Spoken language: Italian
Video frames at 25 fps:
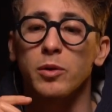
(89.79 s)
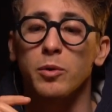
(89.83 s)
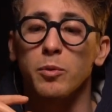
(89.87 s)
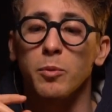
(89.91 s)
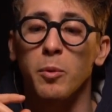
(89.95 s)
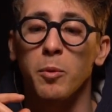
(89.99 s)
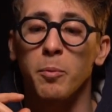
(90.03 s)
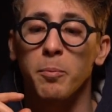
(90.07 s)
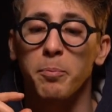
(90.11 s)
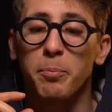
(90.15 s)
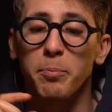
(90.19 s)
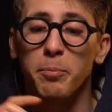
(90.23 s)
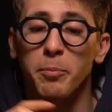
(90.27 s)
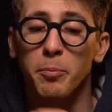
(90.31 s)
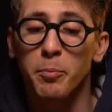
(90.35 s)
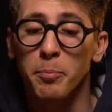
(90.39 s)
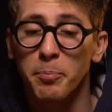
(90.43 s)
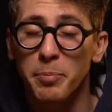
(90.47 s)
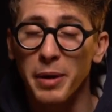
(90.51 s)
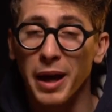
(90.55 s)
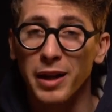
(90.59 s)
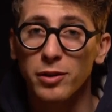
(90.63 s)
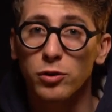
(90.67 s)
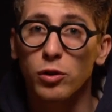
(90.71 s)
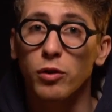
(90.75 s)
un, un,
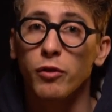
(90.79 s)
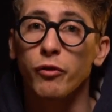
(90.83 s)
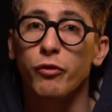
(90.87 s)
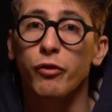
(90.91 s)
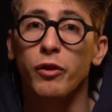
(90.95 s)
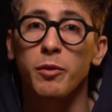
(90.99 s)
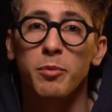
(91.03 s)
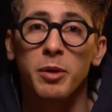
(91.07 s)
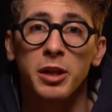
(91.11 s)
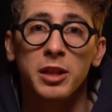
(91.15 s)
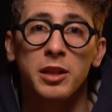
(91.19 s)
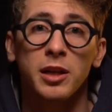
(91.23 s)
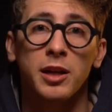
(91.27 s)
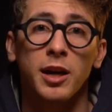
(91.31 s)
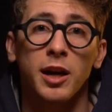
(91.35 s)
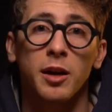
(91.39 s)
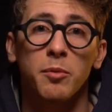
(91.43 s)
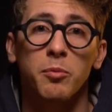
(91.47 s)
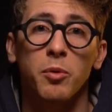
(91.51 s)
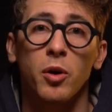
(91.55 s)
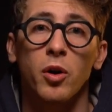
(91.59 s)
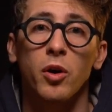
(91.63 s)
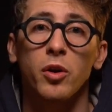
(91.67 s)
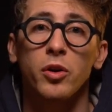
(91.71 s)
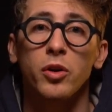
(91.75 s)
piatto in fibra di
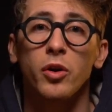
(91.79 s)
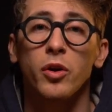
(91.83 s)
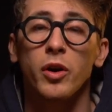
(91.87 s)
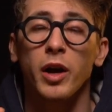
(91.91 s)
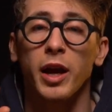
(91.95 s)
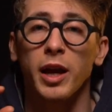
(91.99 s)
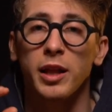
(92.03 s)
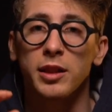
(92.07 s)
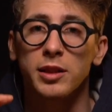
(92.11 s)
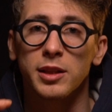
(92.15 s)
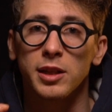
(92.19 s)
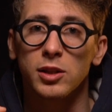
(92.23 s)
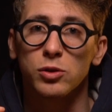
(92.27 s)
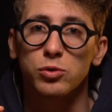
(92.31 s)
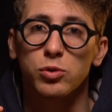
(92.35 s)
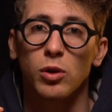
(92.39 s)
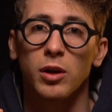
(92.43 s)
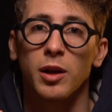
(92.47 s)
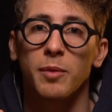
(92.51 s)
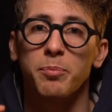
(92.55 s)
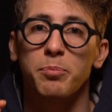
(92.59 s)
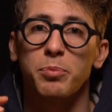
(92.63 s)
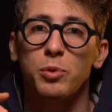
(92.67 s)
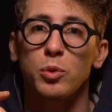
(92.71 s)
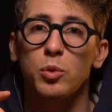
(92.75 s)
carbonio e
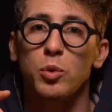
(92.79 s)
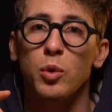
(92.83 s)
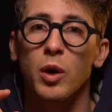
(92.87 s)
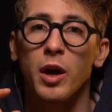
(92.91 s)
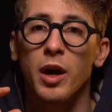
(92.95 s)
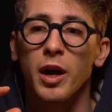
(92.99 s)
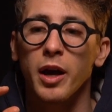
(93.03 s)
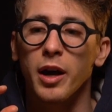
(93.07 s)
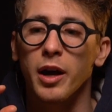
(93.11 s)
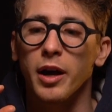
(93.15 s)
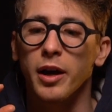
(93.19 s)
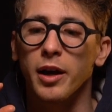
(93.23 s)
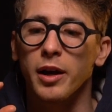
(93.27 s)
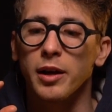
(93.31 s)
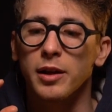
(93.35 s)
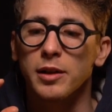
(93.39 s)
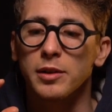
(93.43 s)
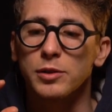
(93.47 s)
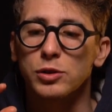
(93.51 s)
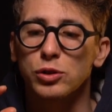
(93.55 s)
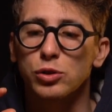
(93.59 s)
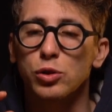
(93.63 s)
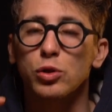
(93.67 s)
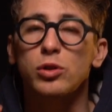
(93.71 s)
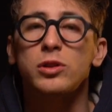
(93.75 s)
intersuola più eh,
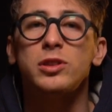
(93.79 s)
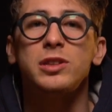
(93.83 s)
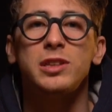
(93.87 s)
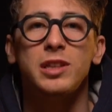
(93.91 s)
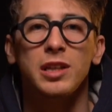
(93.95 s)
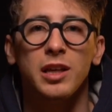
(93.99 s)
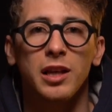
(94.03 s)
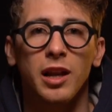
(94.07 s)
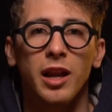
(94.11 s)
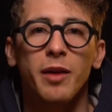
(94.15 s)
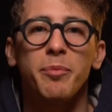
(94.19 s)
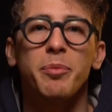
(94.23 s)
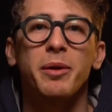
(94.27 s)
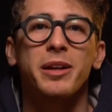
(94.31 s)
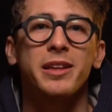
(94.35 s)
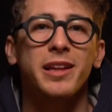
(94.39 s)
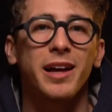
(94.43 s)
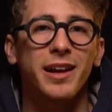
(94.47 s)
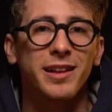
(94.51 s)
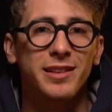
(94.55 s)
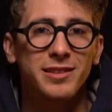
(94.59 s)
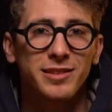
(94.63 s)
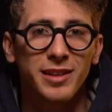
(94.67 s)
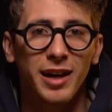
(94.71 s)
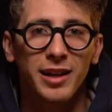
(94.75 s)
sottile per
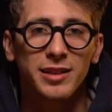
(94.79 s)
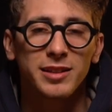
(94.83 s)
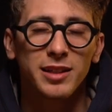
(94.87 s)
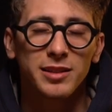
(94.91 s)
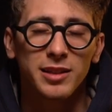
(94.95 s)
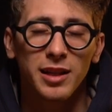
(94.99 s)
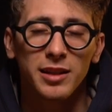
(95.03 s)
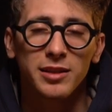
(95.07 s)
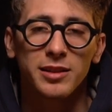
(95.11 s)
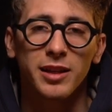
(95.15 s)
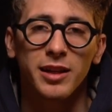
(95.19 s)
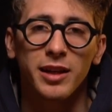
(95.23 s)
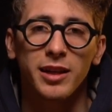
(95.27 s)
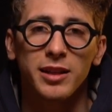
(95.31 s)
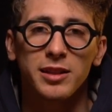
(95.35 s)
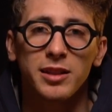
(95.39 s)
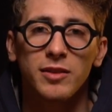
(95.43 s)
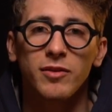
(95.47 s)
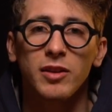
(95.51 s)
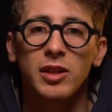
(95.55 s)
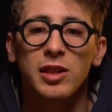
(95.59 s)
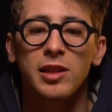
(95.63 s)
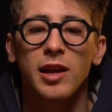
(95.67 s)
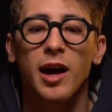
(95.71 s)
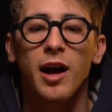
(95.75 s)
dare tanta tanta
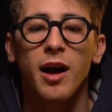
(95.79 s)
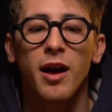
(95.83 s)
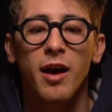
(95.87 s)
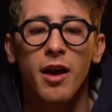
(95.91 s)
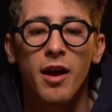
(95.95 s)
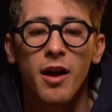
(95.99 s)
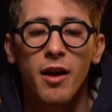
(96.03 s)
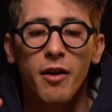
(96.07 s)
reattività.